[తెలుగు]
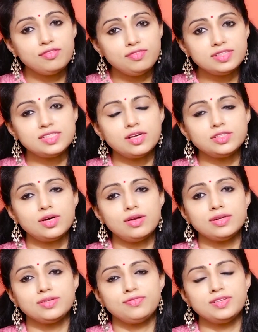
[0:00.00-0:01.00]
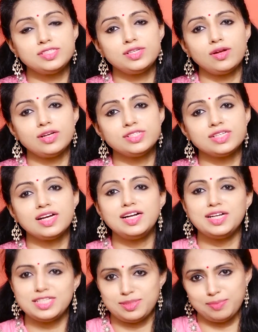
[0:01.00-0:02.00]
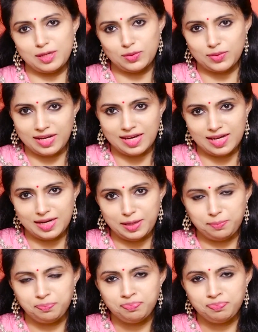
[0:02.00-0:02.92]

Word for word: ఫిజియోజాలి ఫిజియోలాజికల్ డిస్మెనోరియా అని